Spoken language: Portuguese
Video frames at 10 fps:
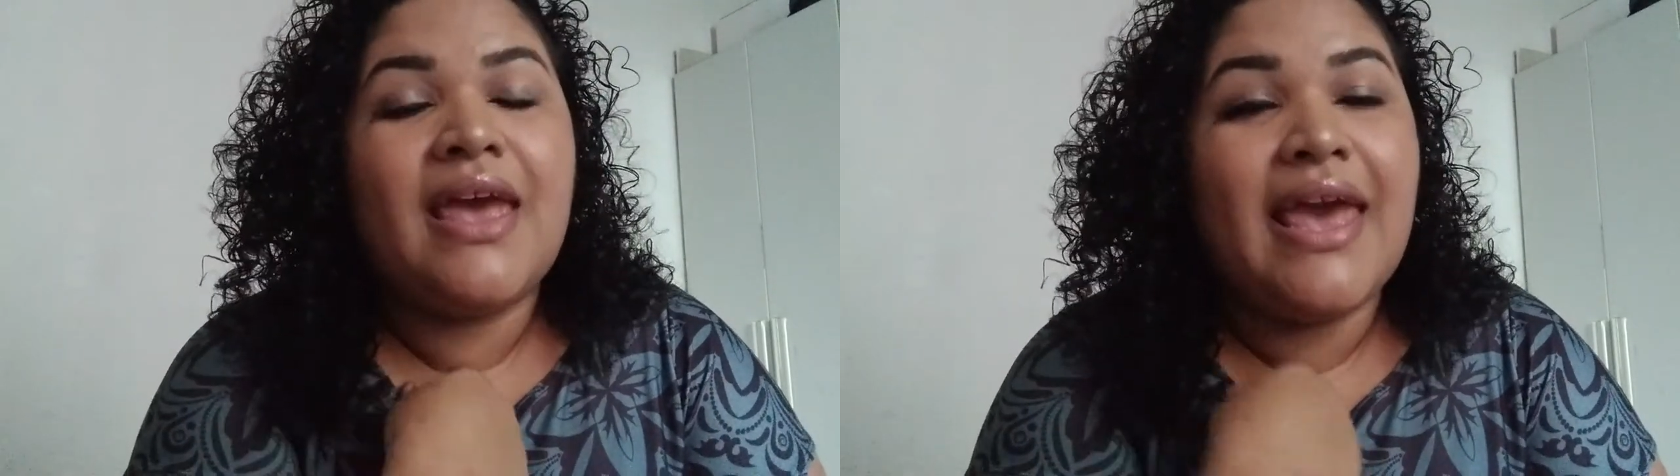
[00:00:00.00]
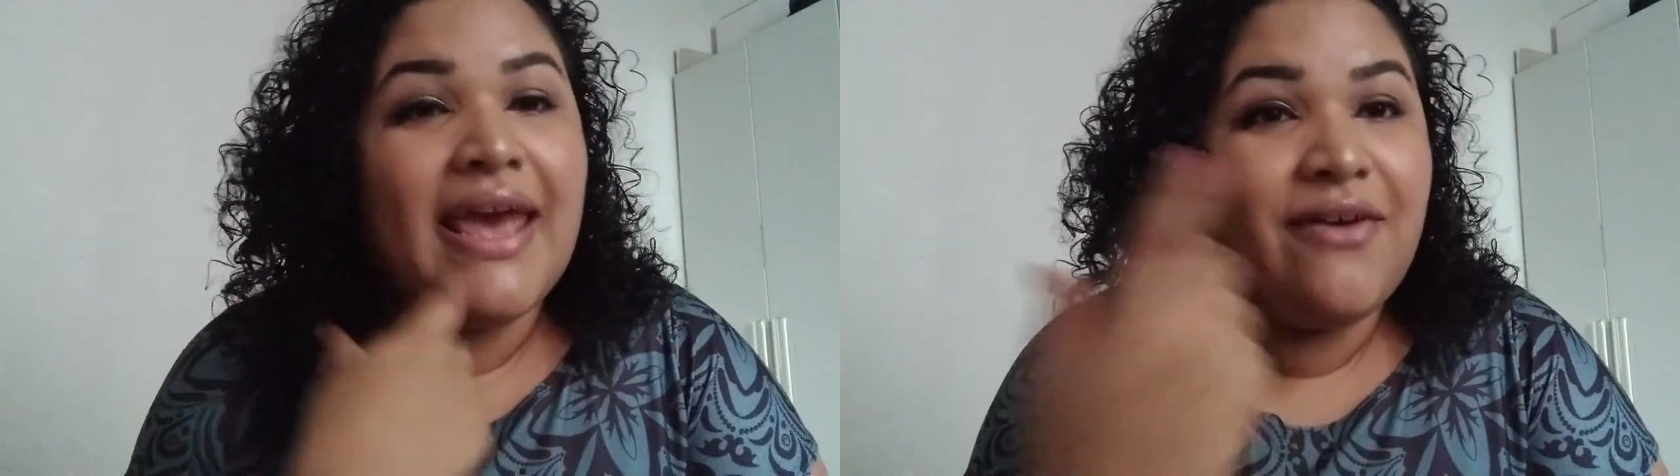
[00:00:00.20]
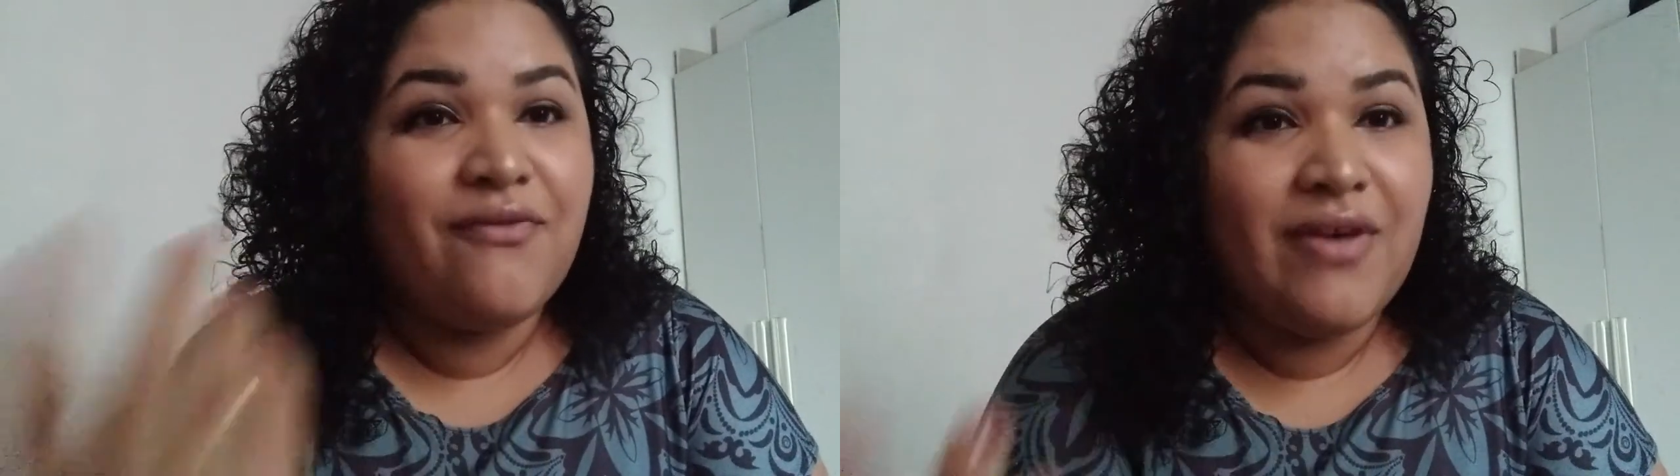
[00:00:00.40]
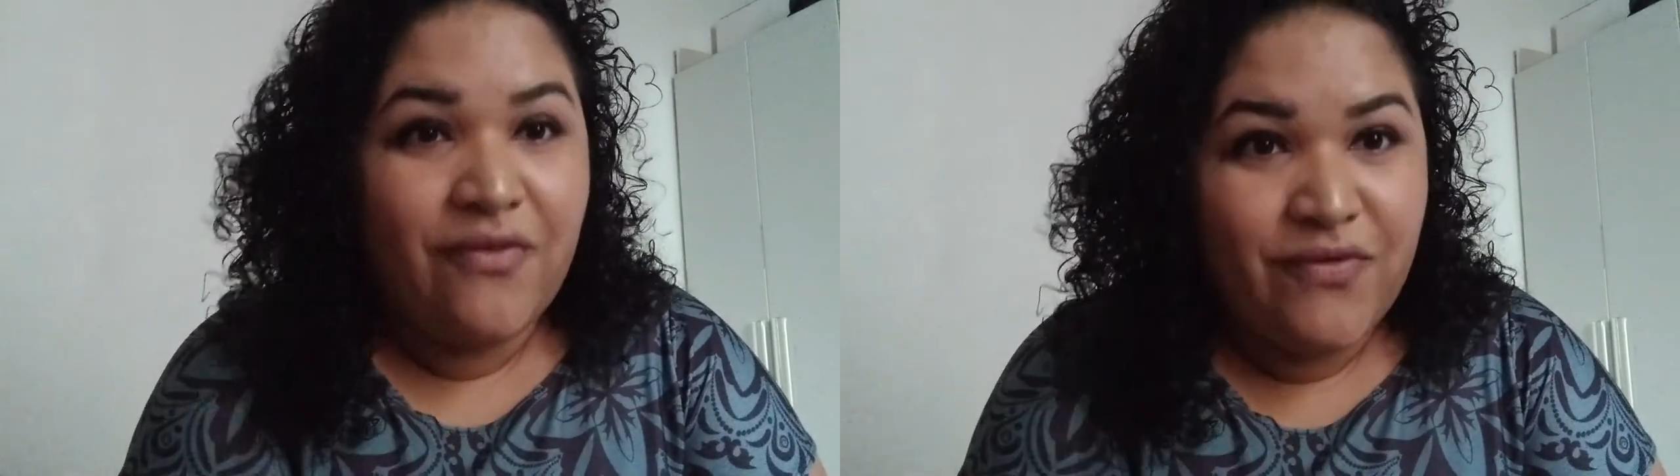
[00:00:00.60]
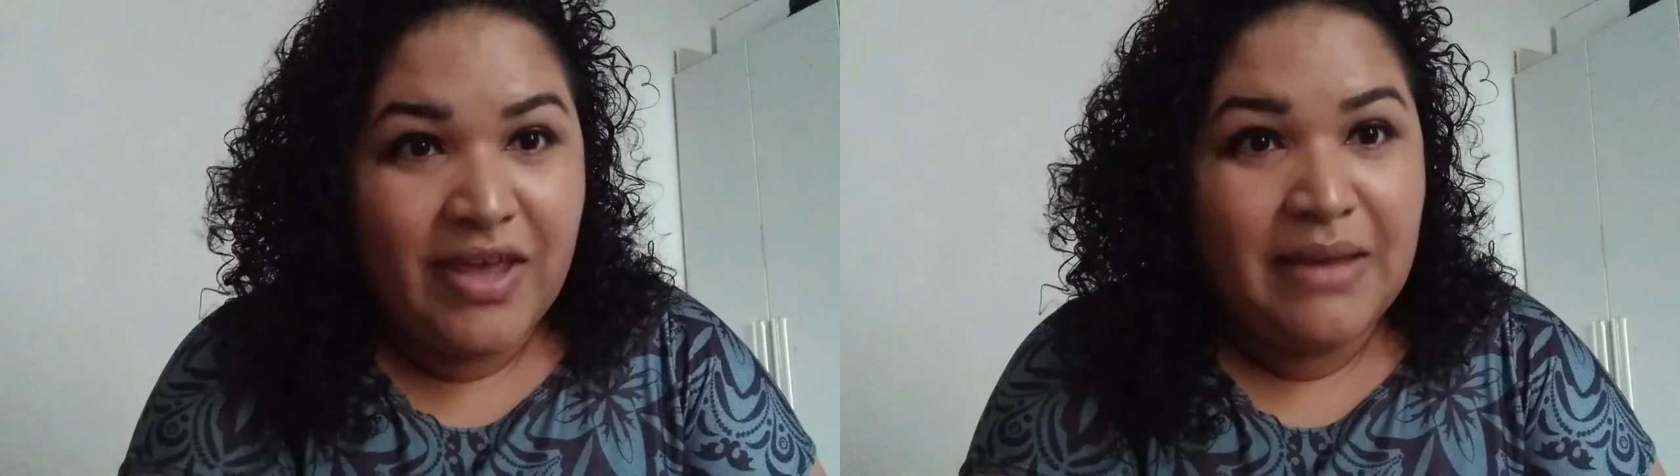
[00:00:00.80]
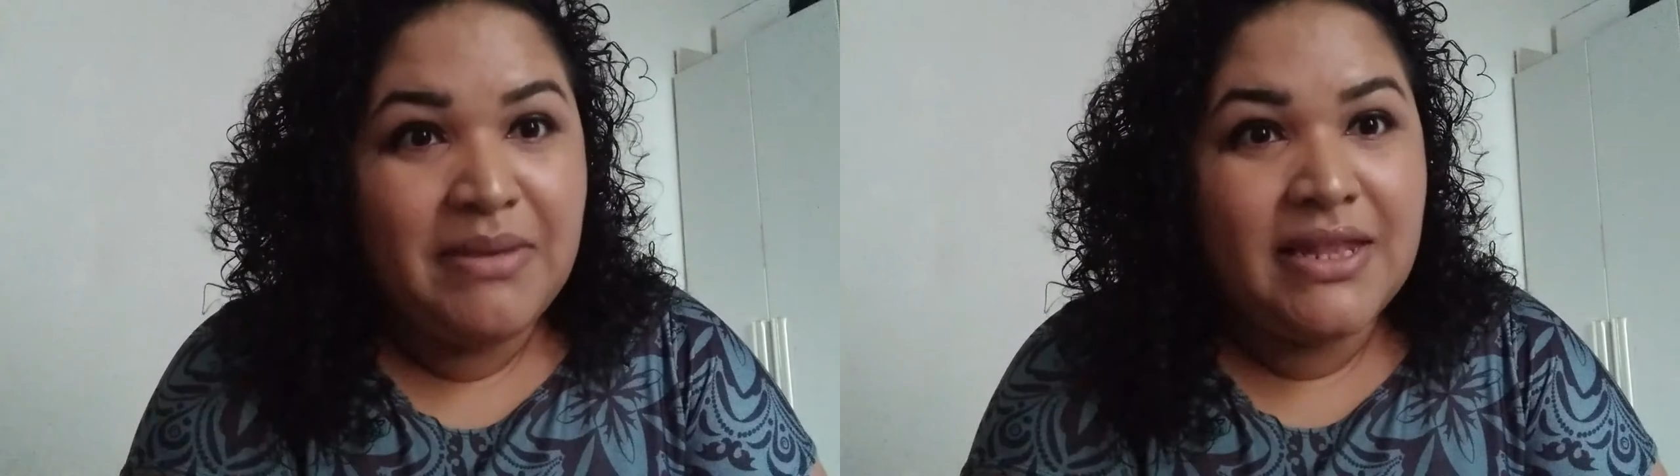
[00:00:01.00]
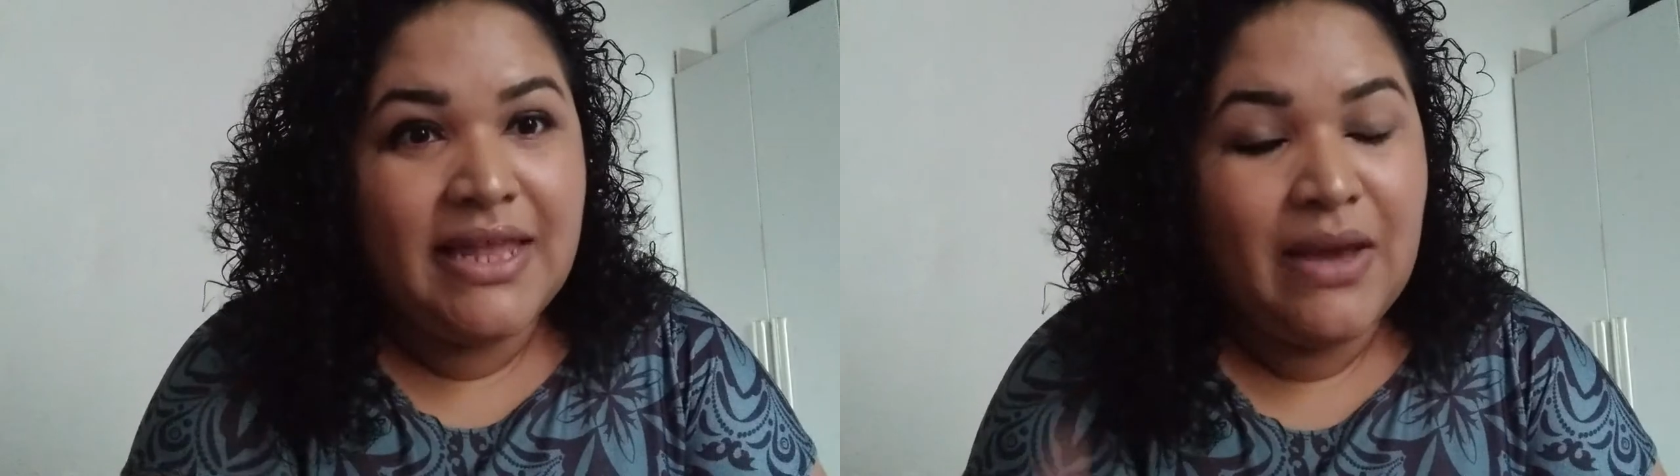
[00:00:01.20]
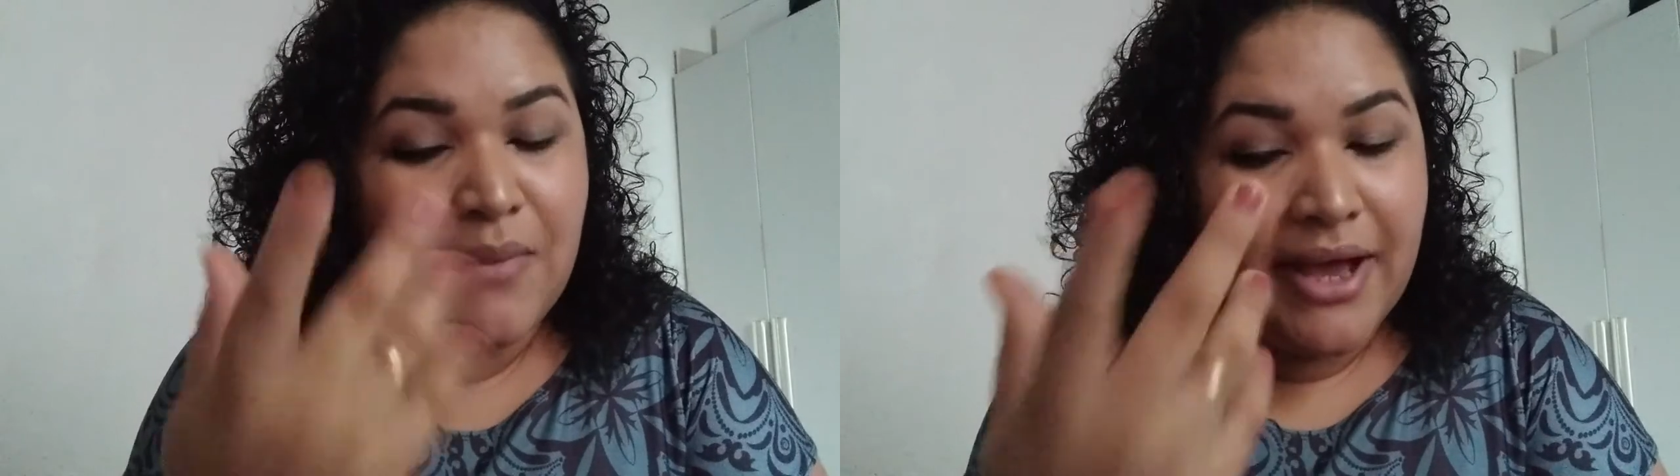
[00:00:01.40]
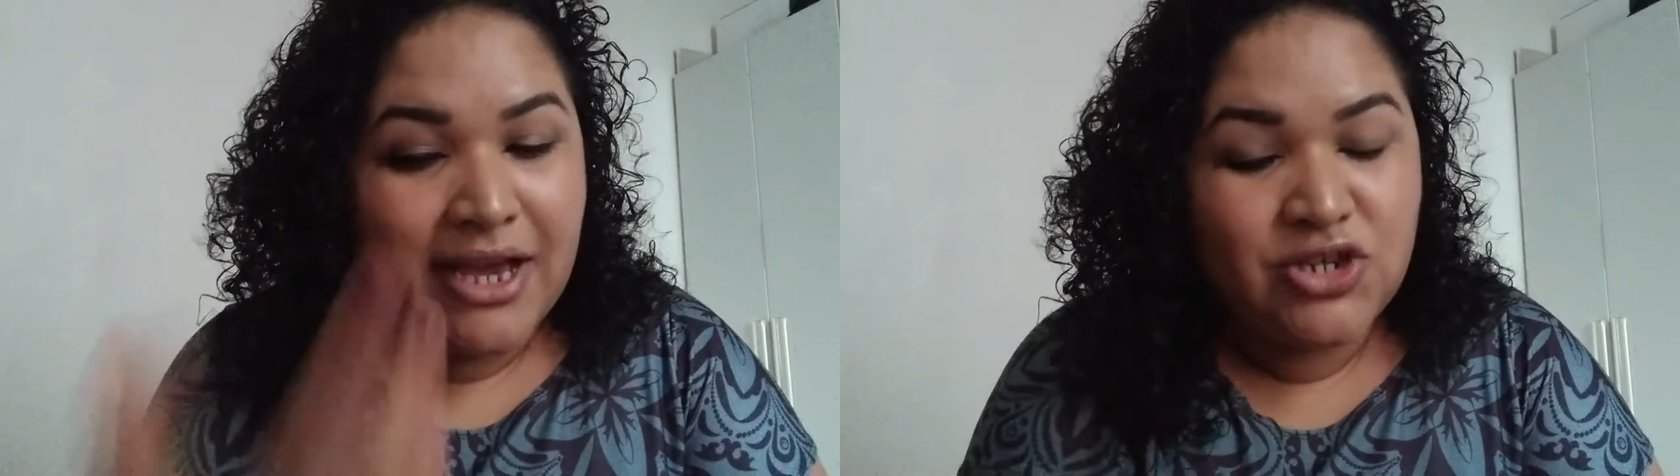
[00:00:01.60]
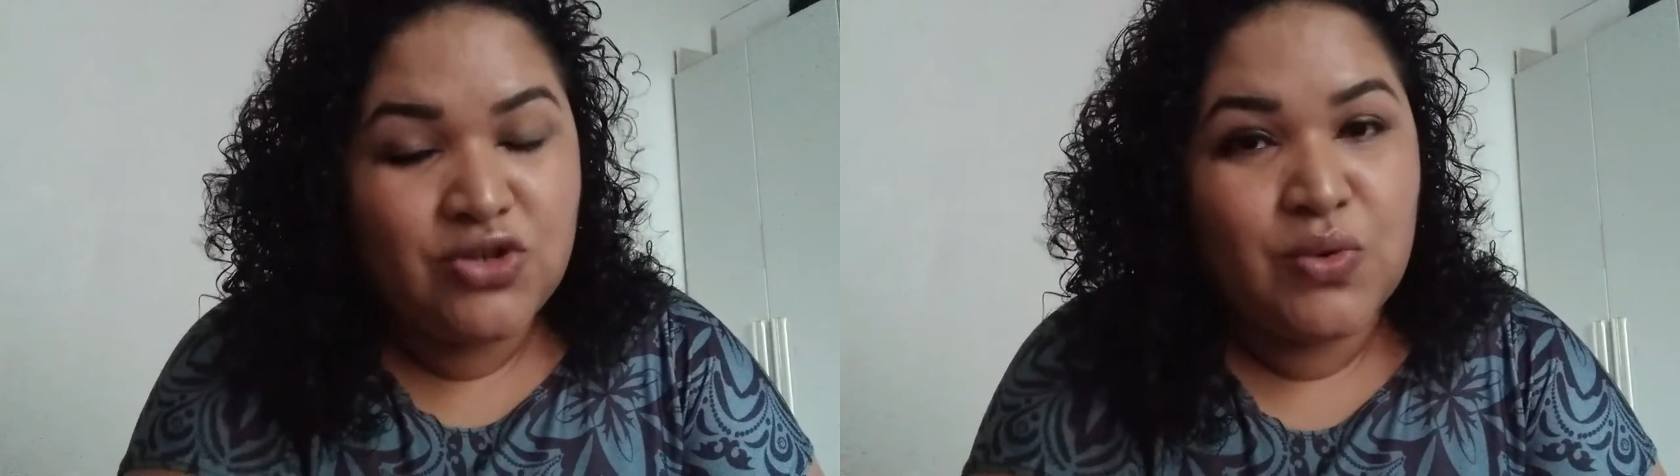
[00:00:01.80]
É, é fêmea, né? Uma
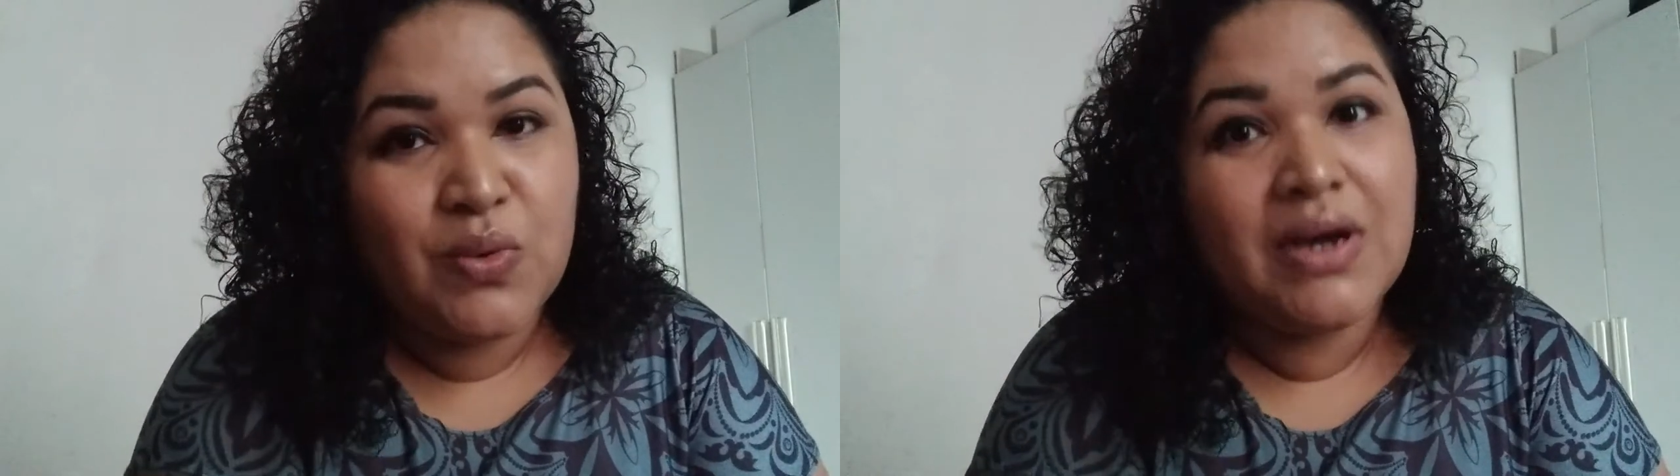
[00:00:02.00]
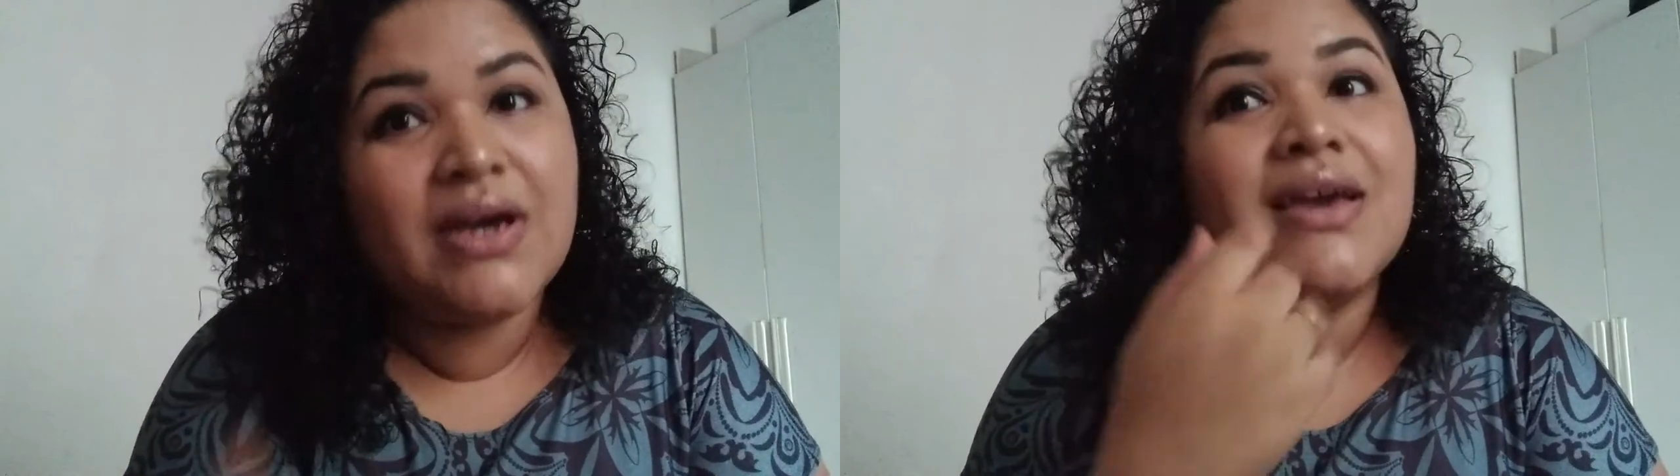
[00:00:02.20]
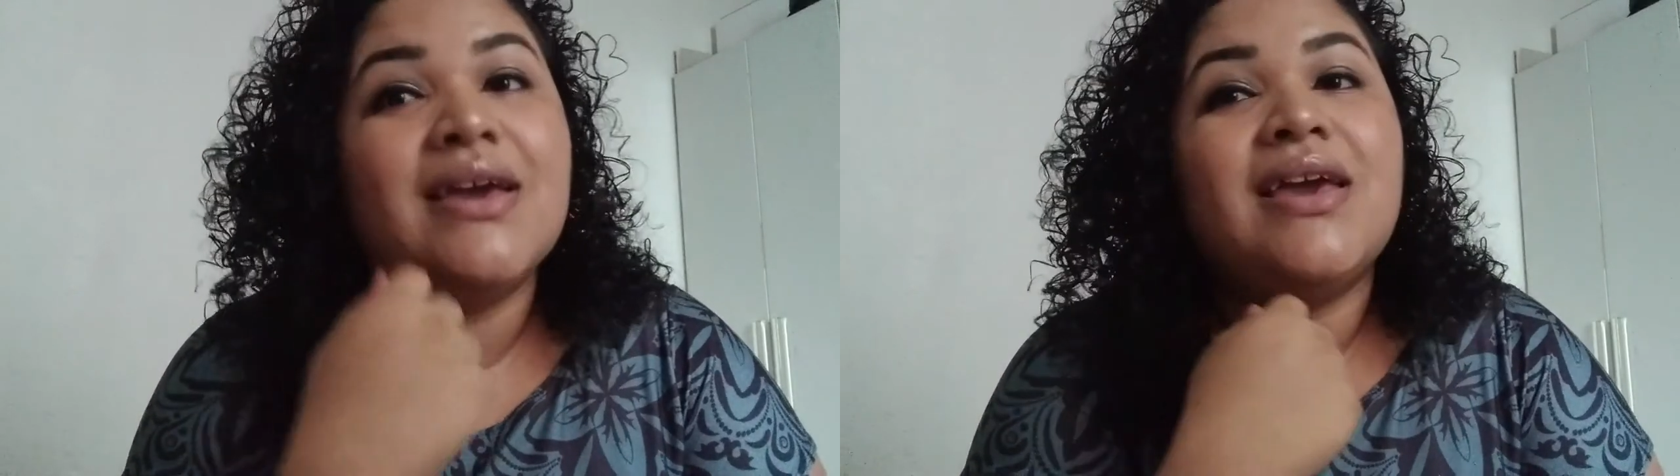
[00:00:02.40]
cachorra.